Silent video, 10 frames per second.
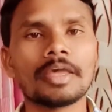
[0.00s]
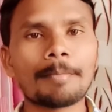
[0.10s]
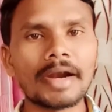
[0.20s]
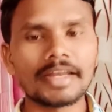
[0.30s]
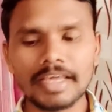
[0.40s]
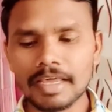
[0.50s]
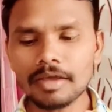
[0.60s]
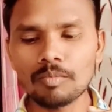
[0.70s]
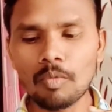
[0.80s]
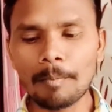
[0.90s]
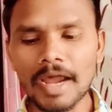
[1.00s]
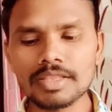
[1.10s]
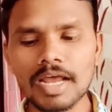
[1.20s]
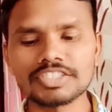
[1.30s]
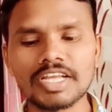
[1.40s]
ఇప్పటికీ ముప్పై
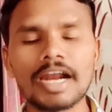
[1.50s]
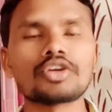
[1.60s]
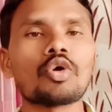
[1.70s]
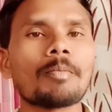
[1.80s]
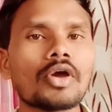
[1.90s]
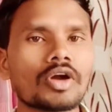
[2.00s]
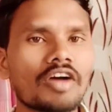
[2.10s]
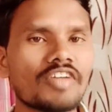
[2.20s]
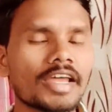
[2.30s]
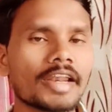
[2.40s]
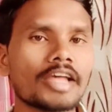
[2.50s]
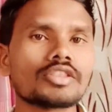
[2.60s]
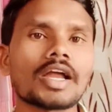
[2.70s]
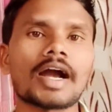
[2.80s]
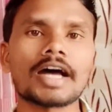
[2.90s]
ఐదు లక్షల తొంభై ఒక్క వెయ్యి
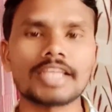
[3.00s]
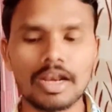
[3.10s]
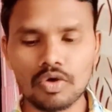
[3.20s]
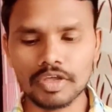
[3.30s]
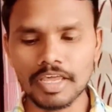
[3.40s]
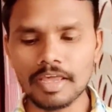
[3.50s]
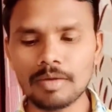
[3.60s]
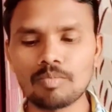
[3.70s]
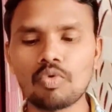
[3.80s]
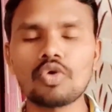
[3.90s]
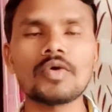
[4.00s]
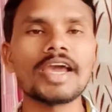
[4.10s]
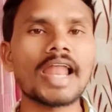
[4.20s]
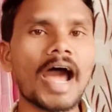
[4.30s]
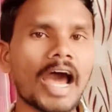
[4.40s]
రైతుల ఖాతాల్లోకి మూడు
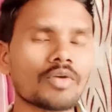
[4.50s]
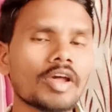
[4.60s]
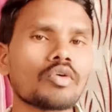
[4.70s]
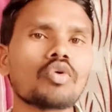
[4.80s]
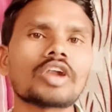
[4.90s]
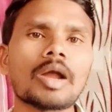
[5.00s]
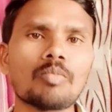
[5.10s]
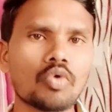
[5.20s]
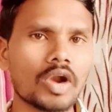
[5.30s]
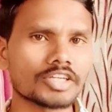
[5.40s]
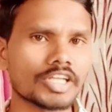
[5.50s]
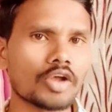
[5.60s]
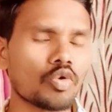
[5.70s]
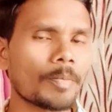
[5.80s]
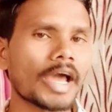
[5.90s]
వేల అరవై కోట్ల మూడు లక్షల
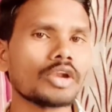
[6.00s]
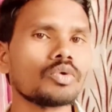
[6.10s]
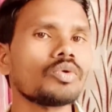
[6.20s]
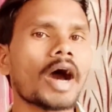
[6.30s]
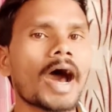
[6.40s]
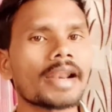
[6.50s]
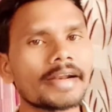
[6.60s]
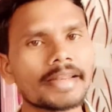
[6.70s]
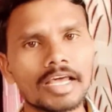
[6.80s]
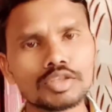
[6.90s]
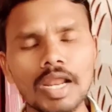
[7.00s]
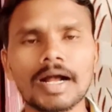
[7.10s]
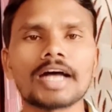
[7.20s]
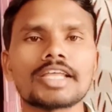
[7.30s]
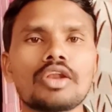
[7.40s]
రూపాయలను ఆల్రెడీ రైతుల
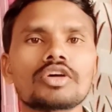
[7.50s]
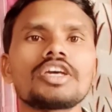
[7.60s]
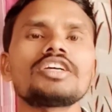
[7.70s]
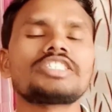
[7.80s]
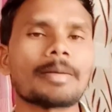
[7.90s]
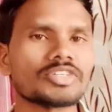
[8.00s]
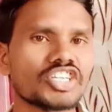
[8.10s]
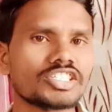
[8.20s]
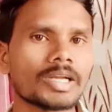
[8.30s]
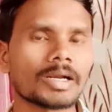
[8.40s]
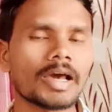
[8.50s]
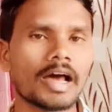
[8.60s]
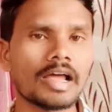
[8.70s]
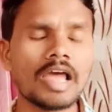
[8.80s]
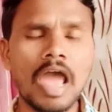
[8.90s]
ఖాతాల్లోకి జమ చేసినట్లుగా